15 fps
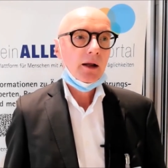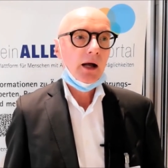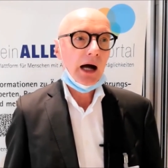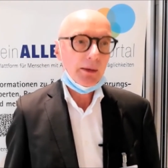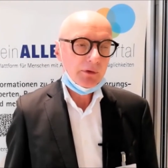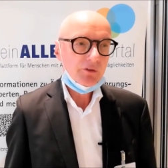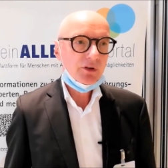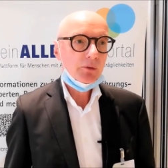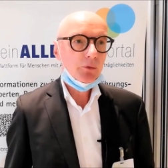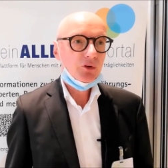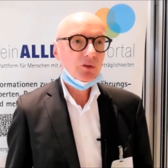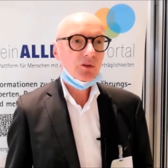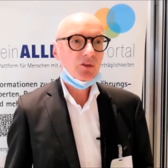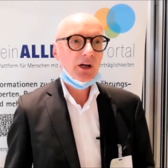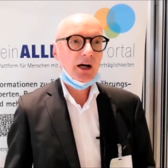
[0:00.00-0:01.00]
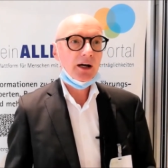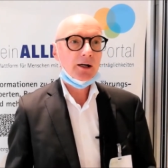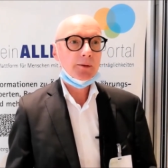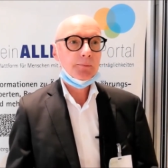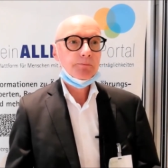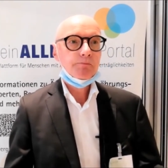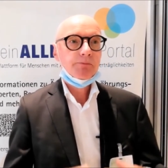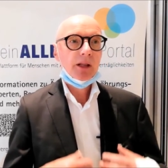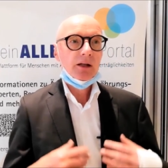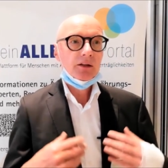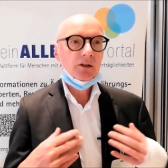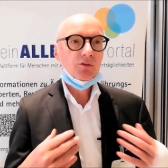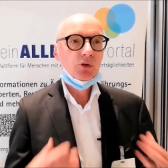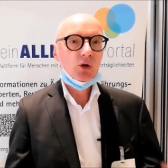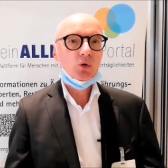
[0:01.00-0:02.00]
Aber wir müssen sagen,
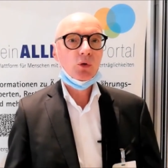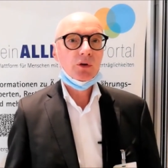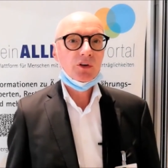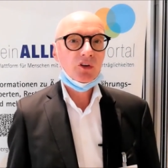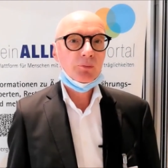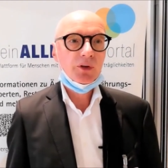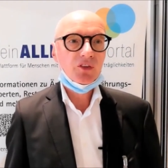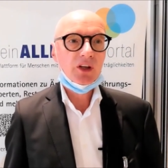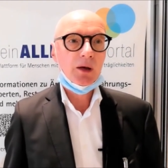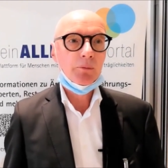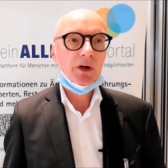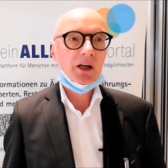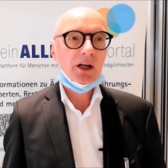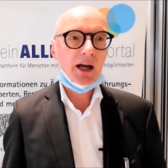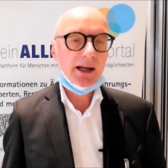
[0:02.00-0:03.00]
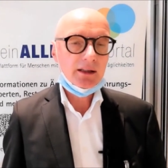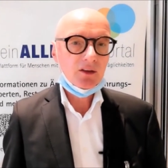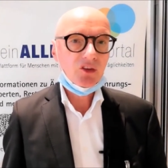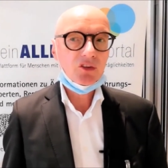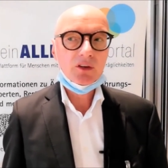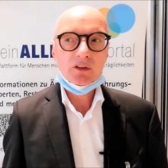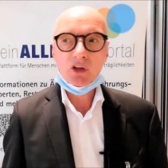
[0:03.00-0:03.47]
die Wirkung ist bisher begrenzt.